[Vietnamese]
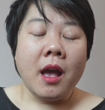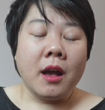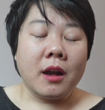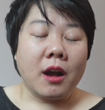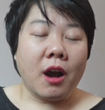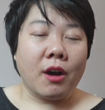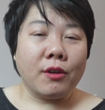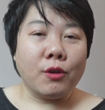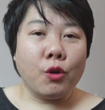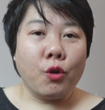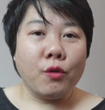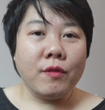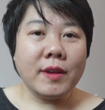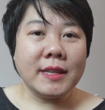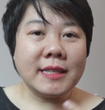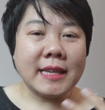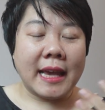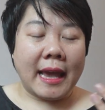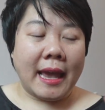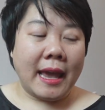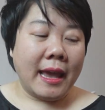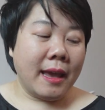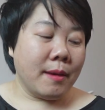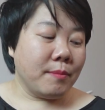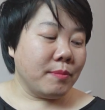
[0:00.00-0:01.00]
còn đối với trẻ
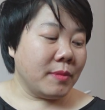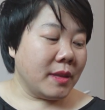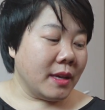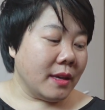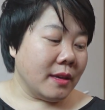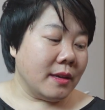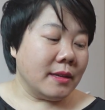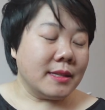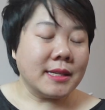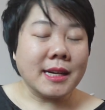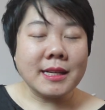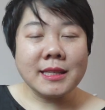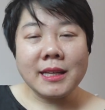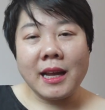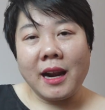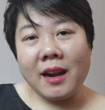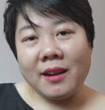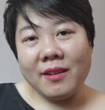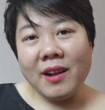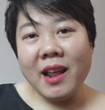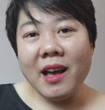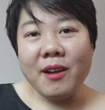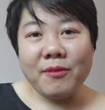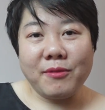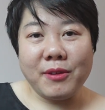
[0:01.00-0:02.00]
em thì chắc
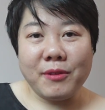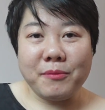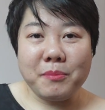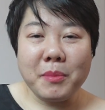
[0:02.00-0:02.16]
chắn là phải